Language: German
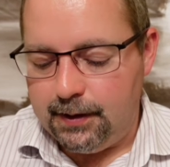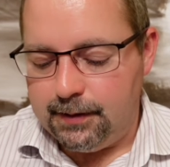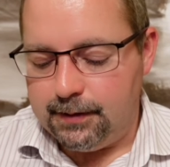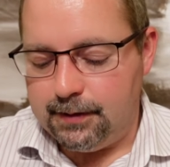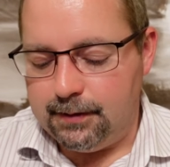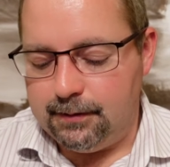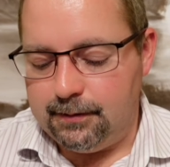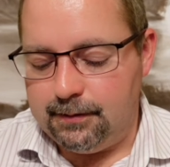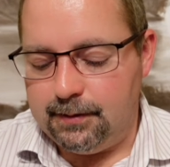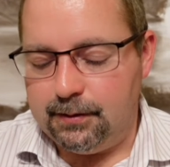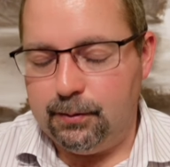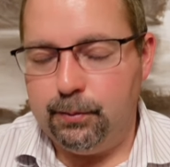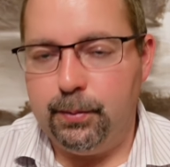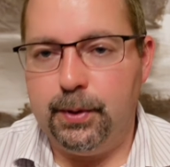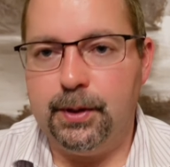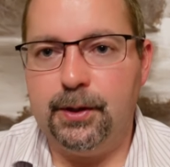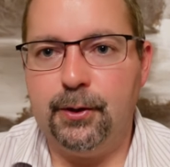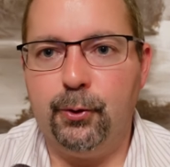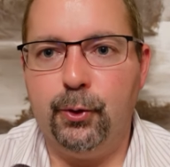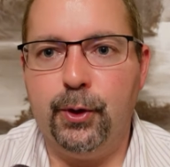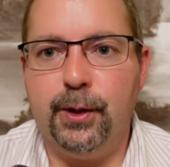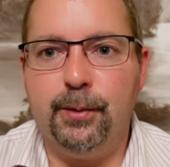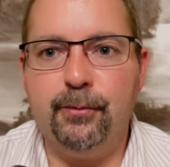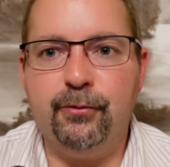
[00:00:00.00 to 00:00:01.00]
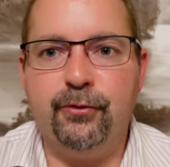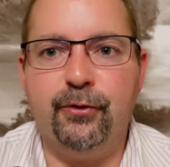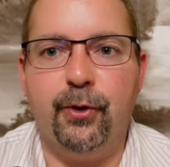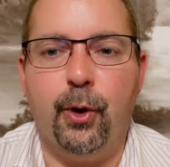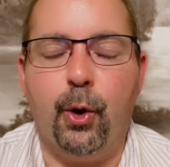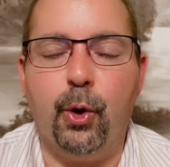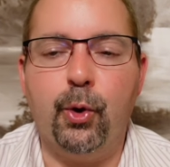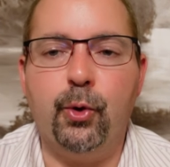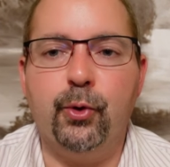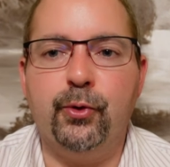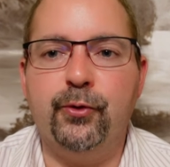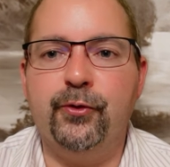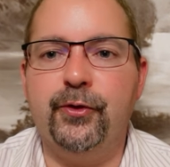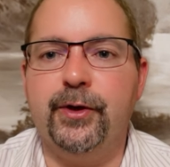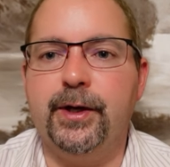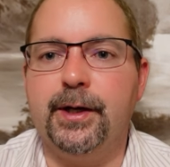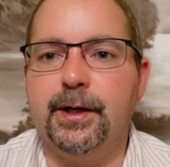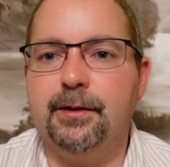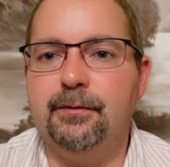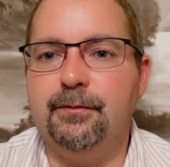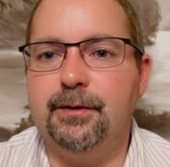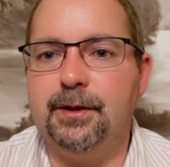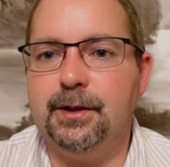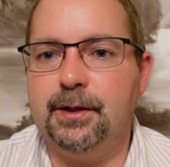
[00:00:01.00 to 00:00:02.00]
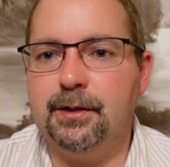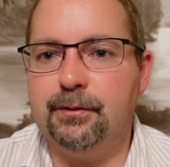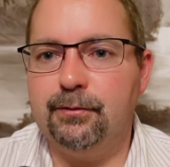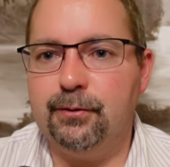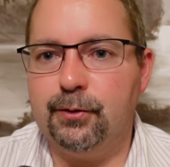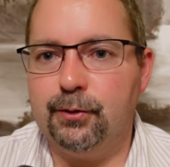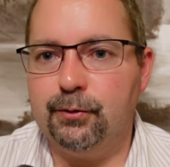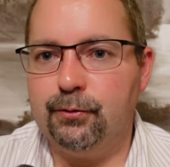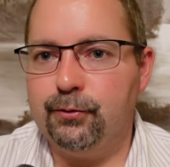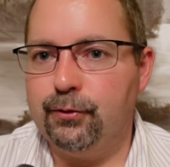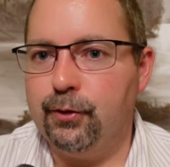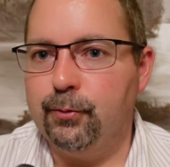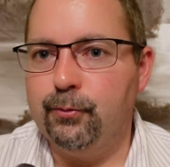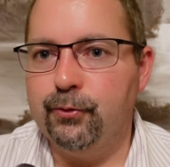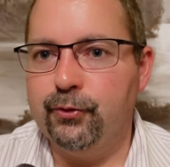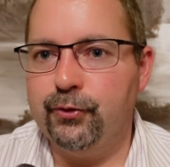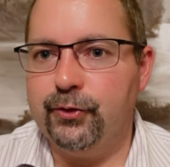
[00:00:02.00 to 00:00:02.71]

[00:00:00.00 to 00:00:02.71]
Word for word: dann sind bei der ÖMV Konzerngewinne von 5,